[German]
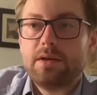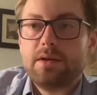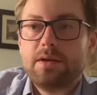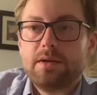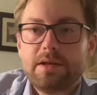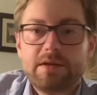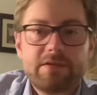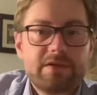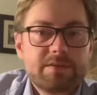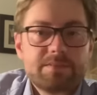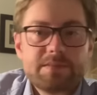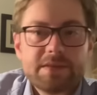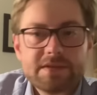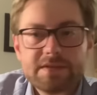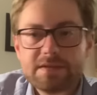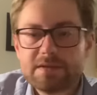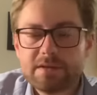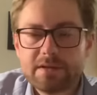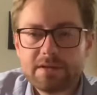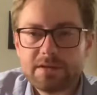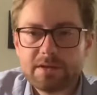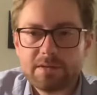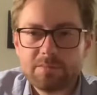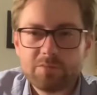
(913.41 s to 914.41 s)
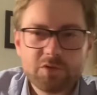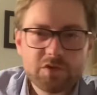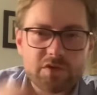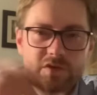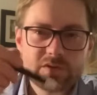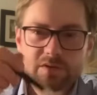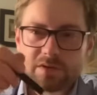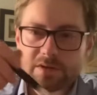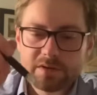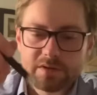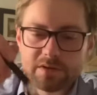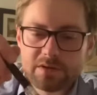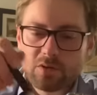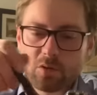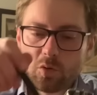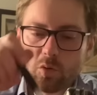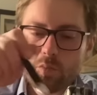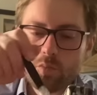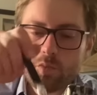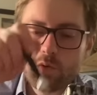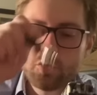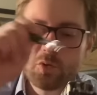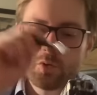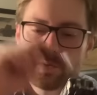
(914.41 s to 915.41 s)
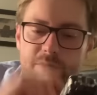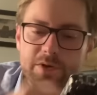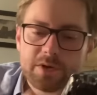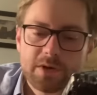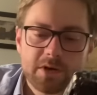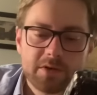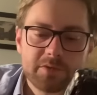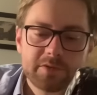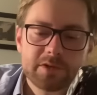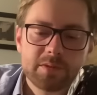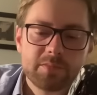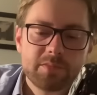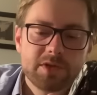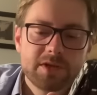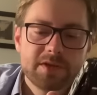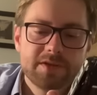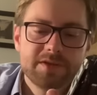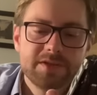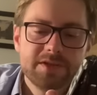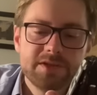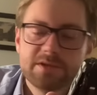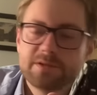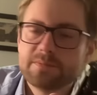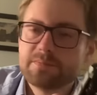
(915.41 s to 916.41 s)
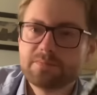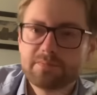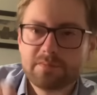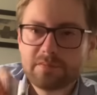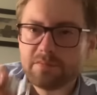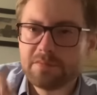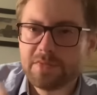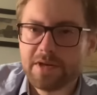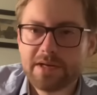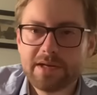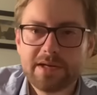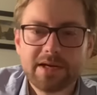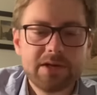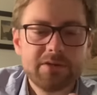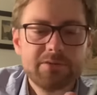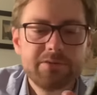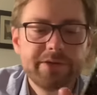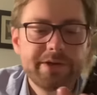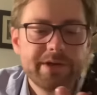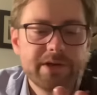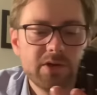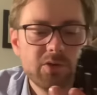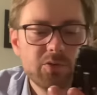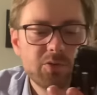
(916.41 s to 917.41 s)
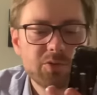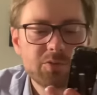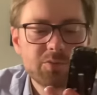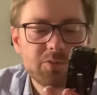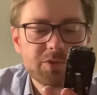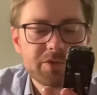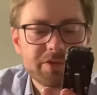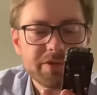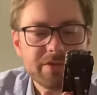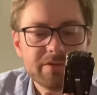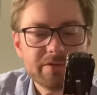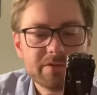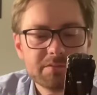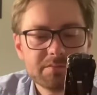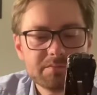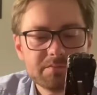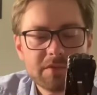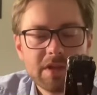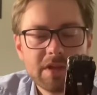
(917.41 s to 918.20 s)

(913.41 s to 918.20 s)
ja, was machst du denn da? Musst du den hier rumlöten auf der Platine bei einer Anfängerlokomotive.